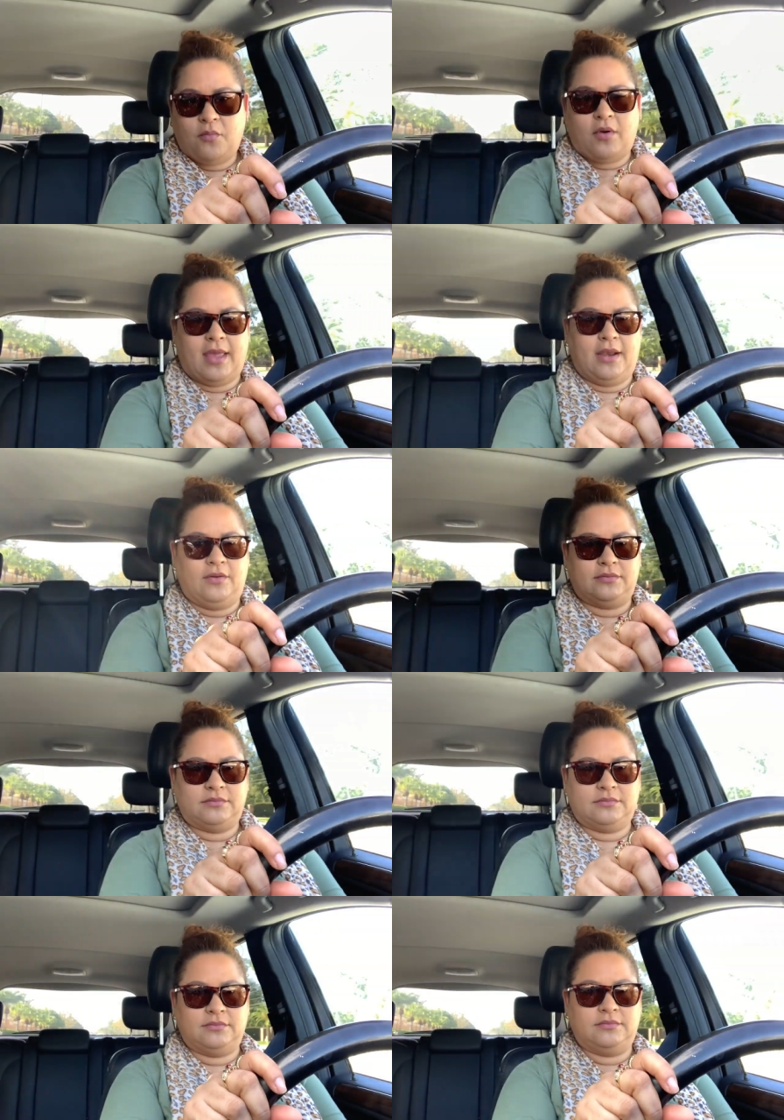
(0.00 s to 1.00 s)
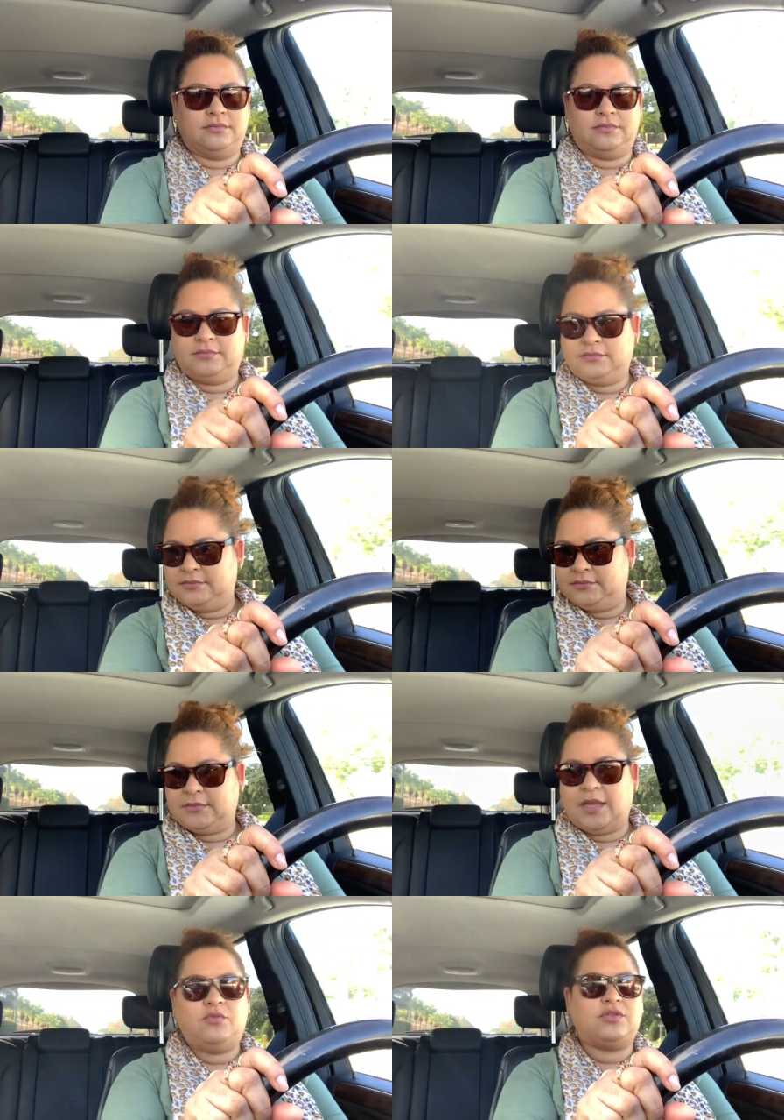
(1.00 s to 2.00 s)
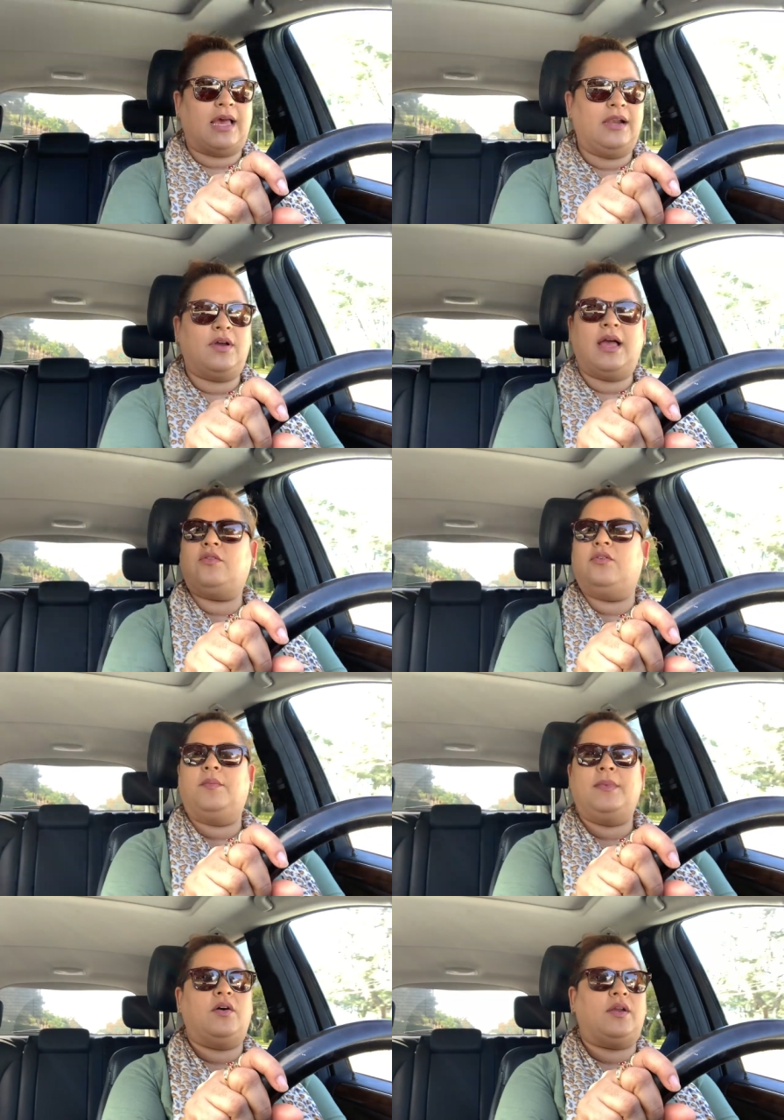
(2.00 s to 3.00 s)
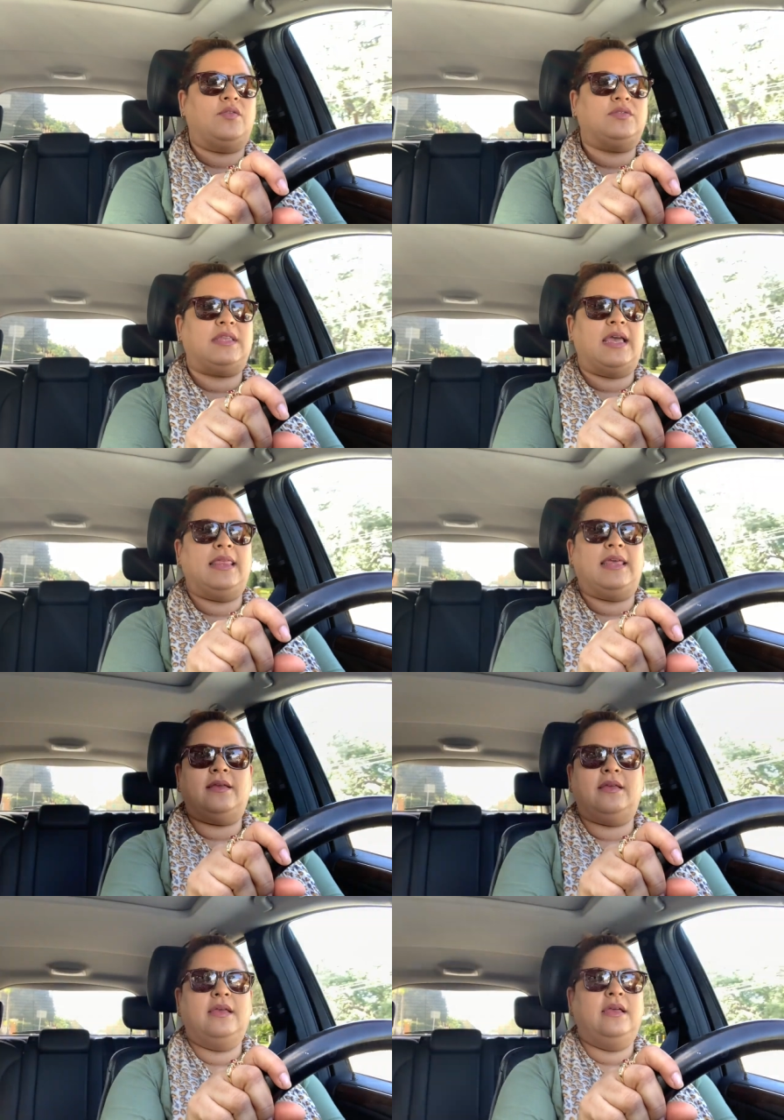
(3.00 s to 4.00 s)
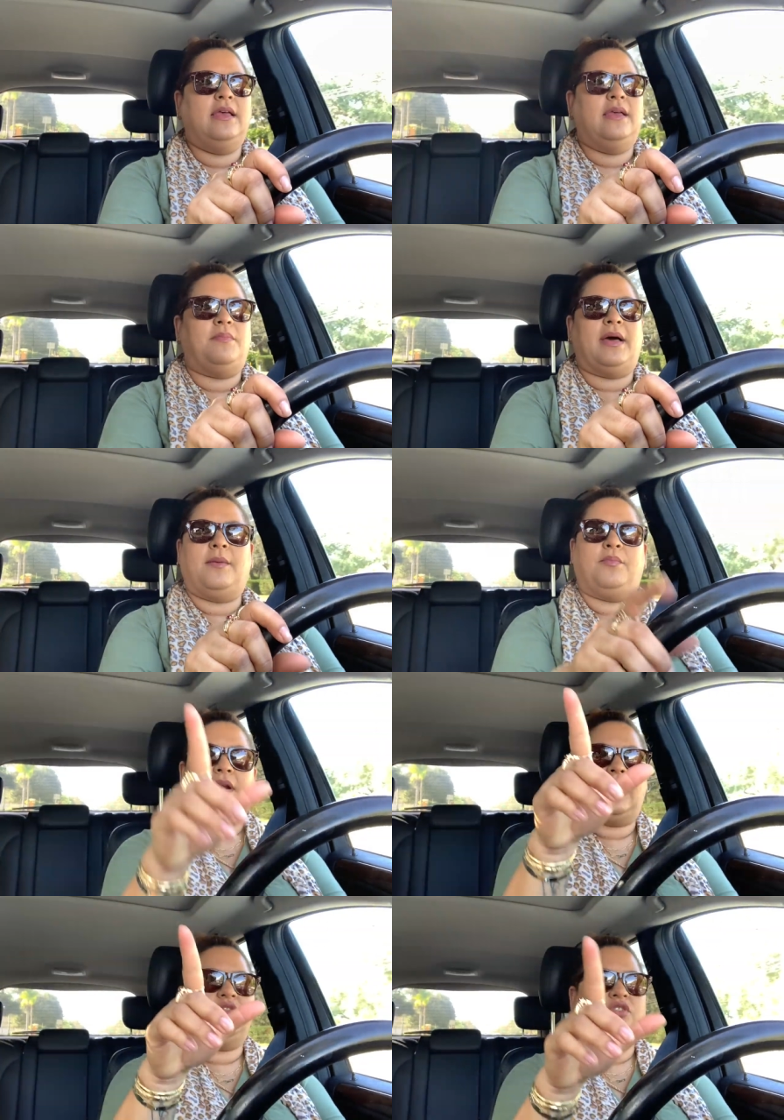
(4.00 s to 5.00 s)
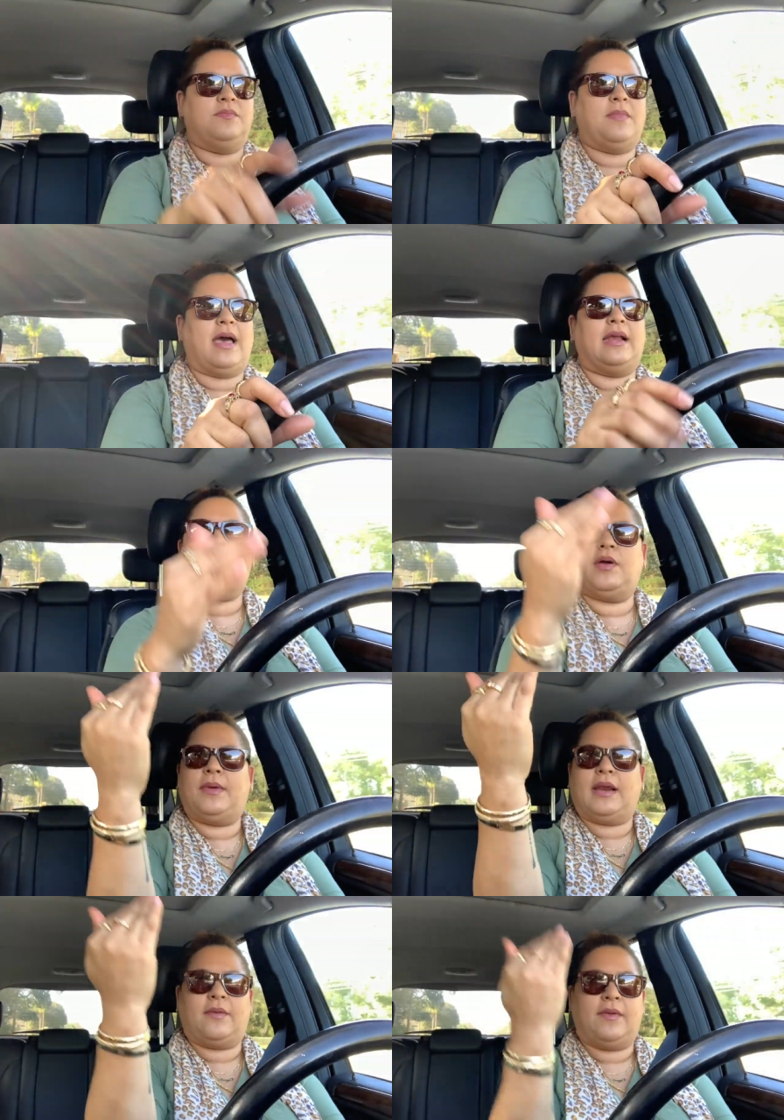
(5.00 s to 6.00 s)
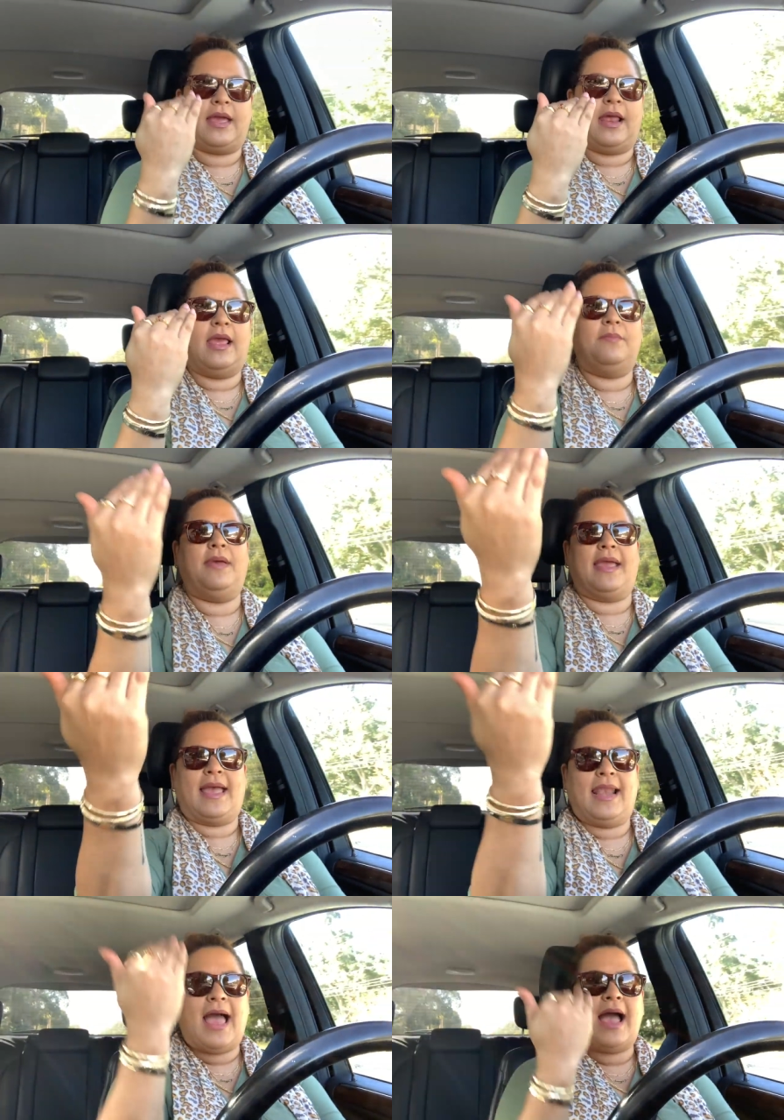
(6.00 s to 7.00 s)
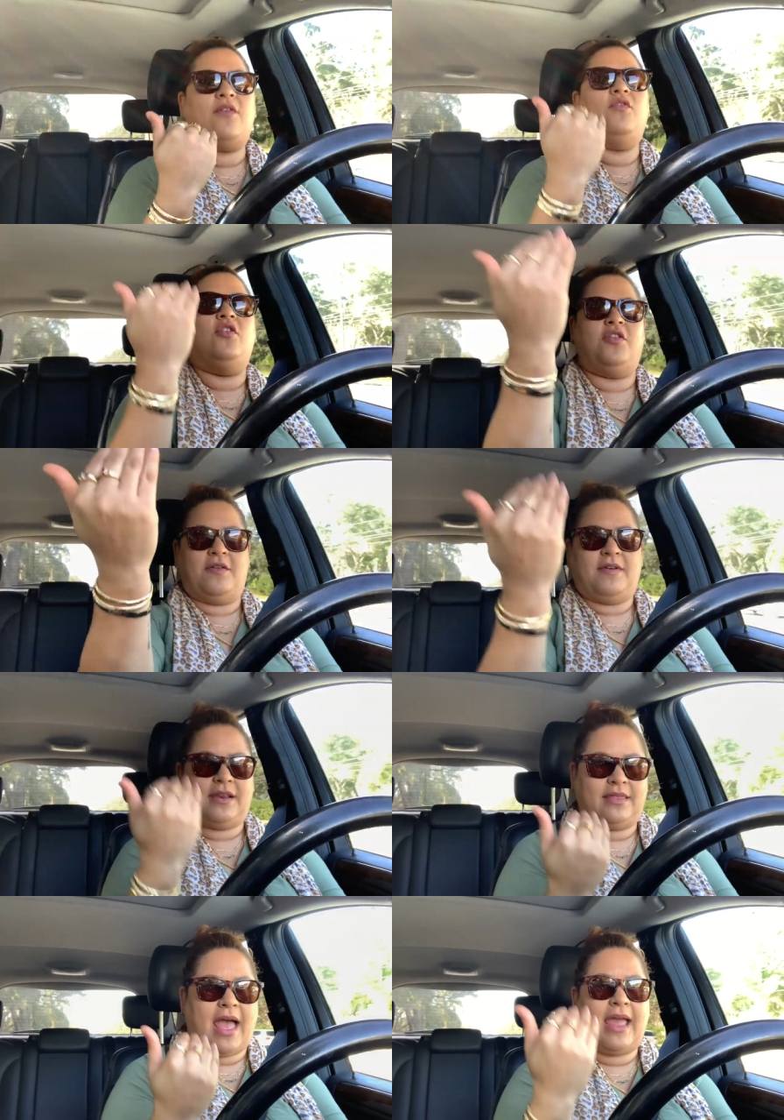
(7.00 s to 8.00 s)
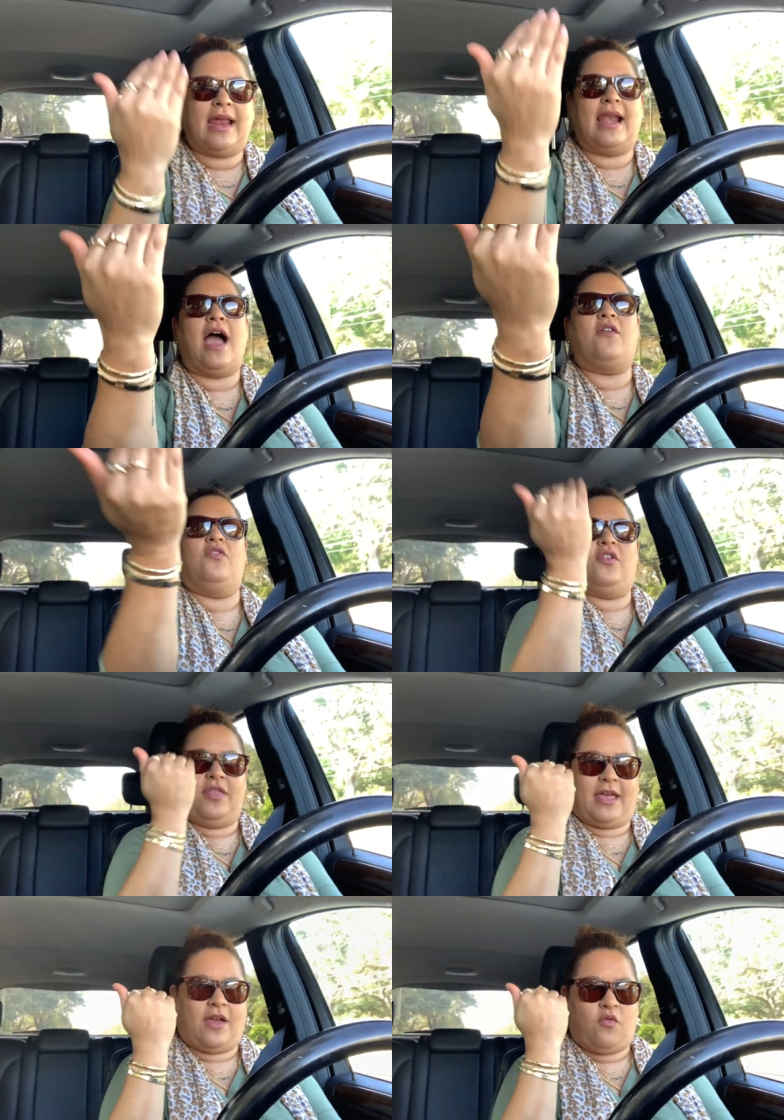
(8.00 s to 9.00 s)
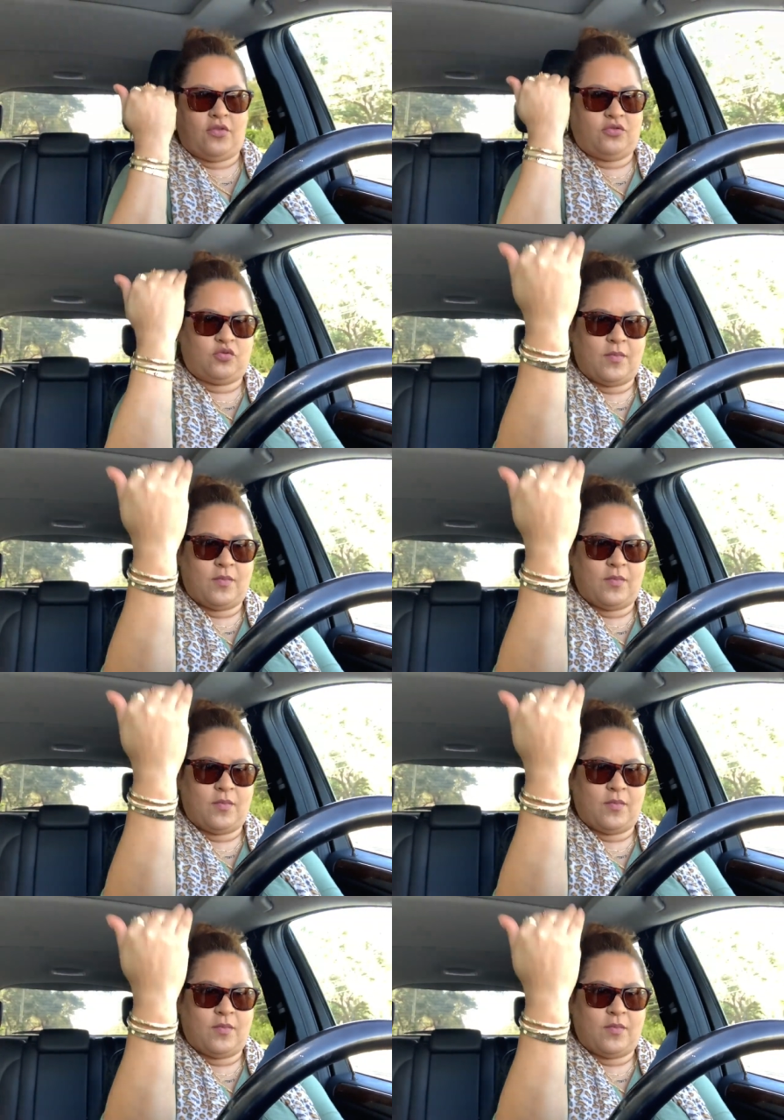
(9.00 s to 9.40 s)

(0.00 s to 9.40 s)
Bueno, mm, buscarle un ángulo mejor a ustedes para ponerle un chin más arriba para que venga, eh, venga el ángulo de verdad, el ángulo de que cuando tú